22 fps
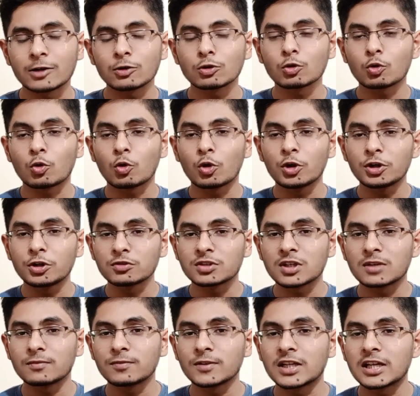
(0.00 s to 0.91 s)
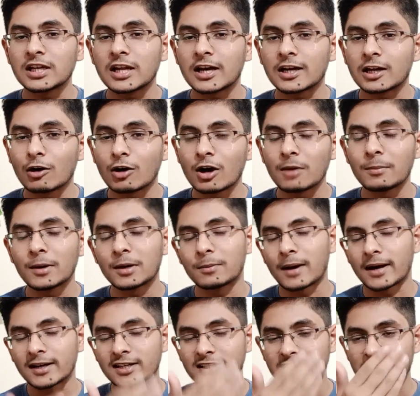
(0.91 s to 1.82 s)
हो तो कोई ट्यूशन फी नहीं लग रहा होगा बट
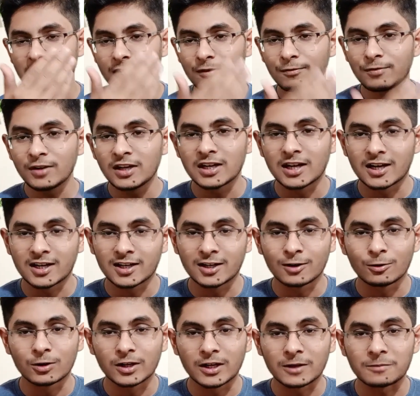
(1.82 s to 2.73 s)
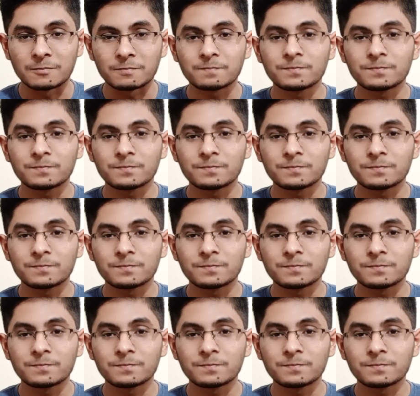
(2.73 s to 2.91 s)
बाकी सारे फी लग रहे होंगे